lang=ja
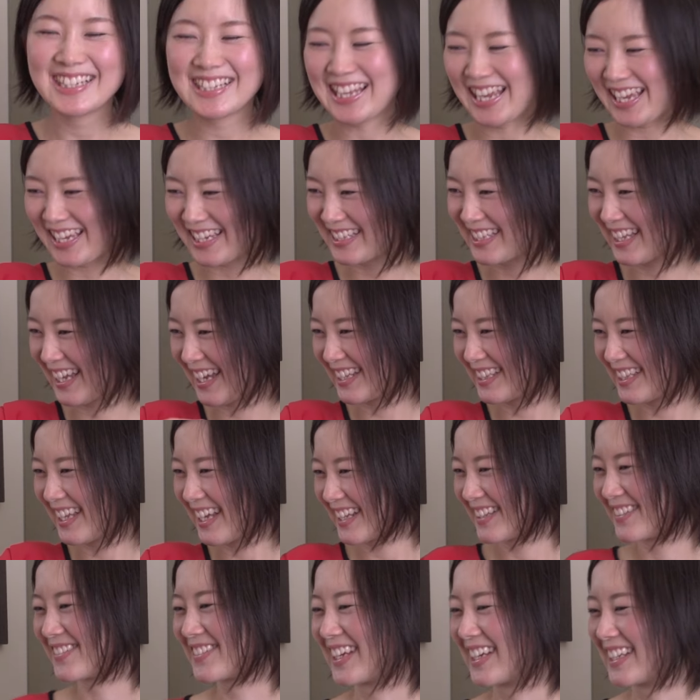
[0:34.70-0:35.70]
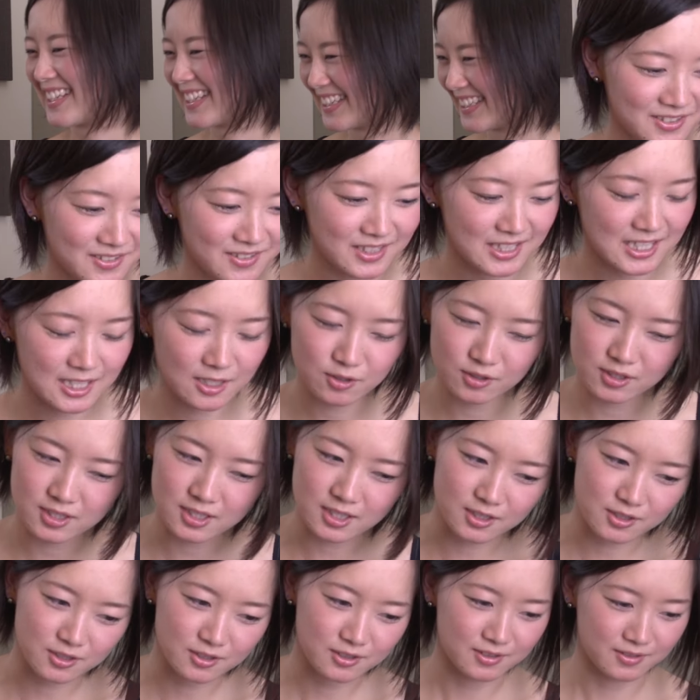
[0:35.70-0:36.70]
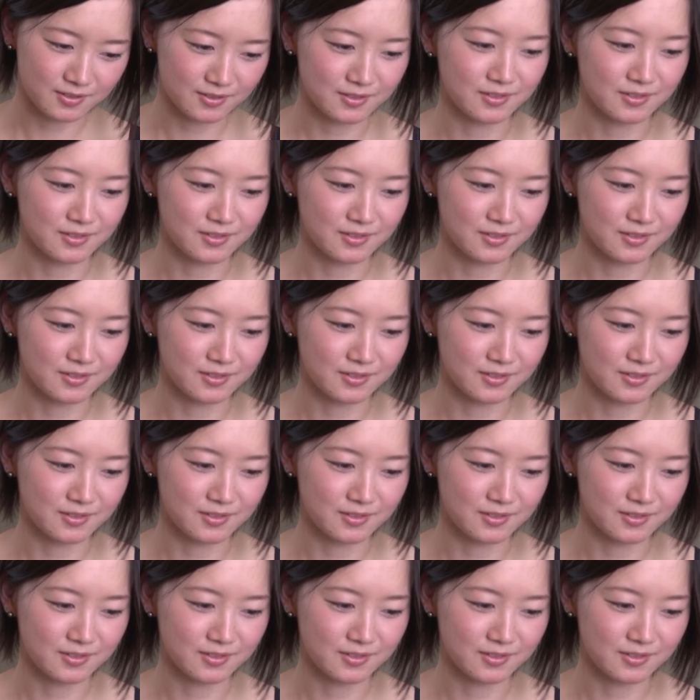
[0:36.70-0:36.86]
痛い痛い痛いみたいな。チクチク。う